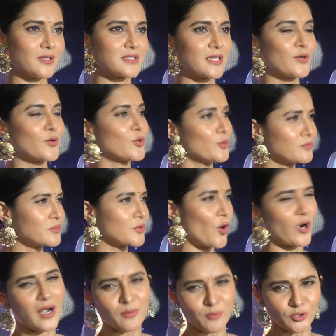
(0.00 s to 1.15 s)
সেরকম
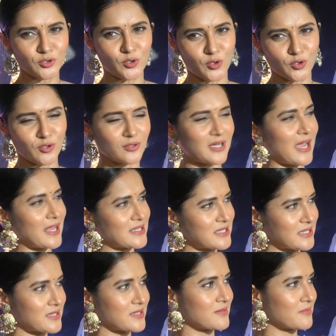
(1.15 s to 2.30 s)
করার মতো কোনো কাজ
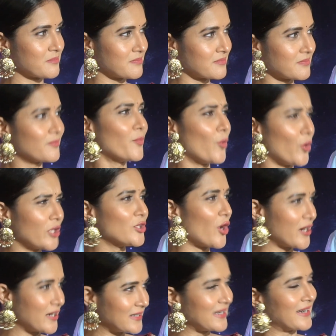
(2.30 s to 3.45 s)
মনে
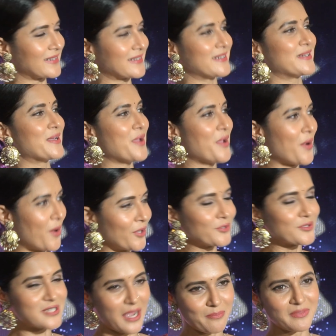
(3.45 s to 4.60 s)
ধরেনি আর কি
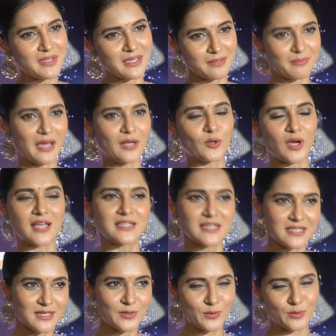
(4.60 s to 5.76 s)
হয়তো সামনে ভালো কাজ
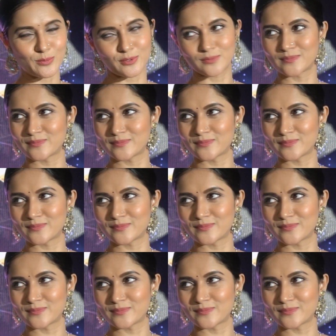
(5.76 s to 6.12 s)
আসলে করবো